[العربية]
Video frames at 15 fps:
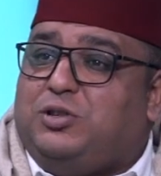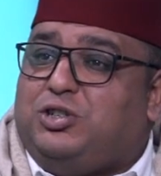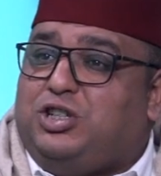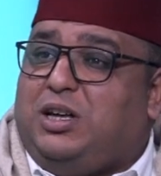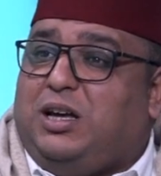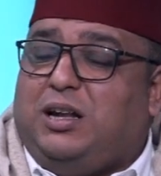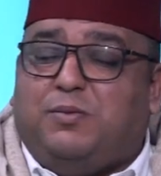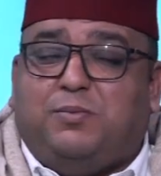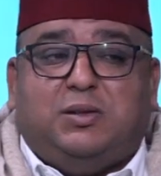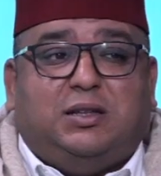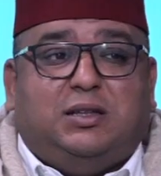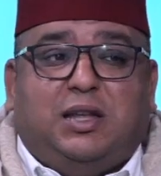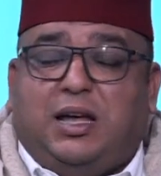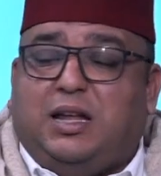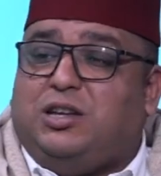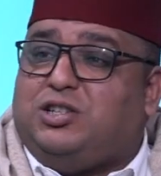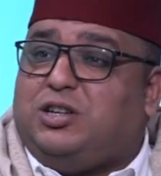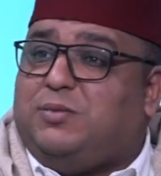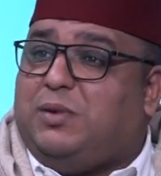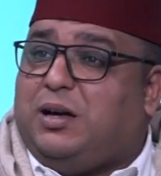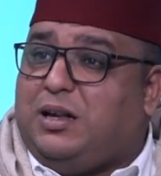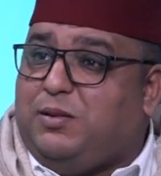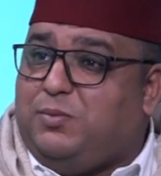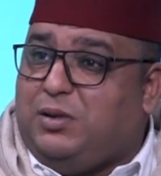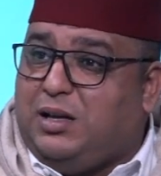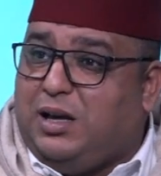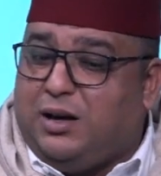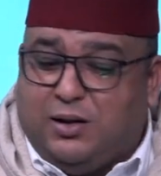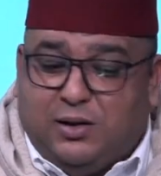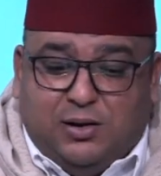شعر بالدارجه
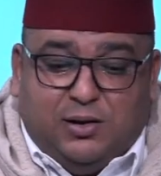المغربيه